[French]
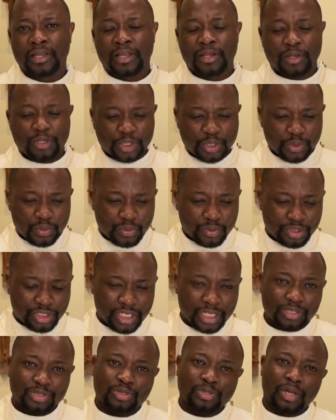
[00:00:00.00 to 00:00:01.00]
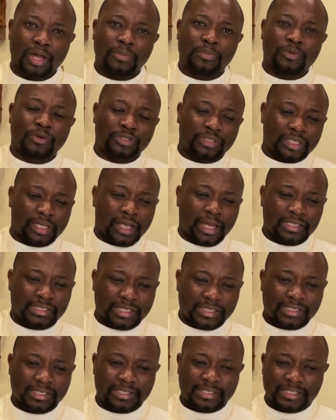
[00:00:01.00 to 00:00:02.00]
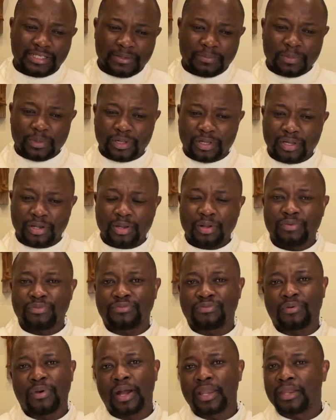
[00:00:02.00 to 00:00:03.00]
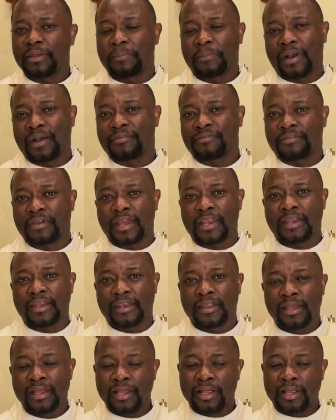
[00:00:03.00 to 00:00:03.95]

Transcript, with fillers: Le jour où Jésus a montré à ses disciples que leur foi n'est pas vaine,